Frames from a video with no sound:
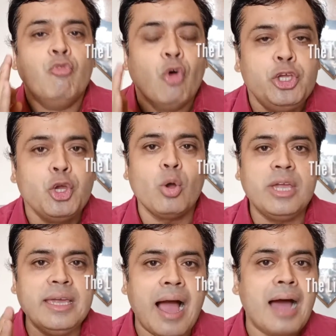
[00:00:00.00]
वो
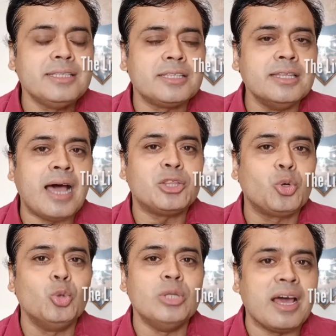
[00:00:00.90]
योगी
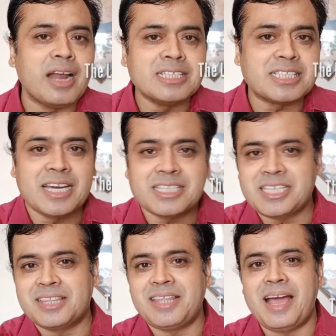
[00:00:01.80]
आदित्यनाथ को नाराज कर
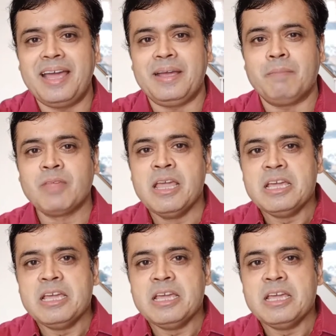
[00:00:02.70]
सकता है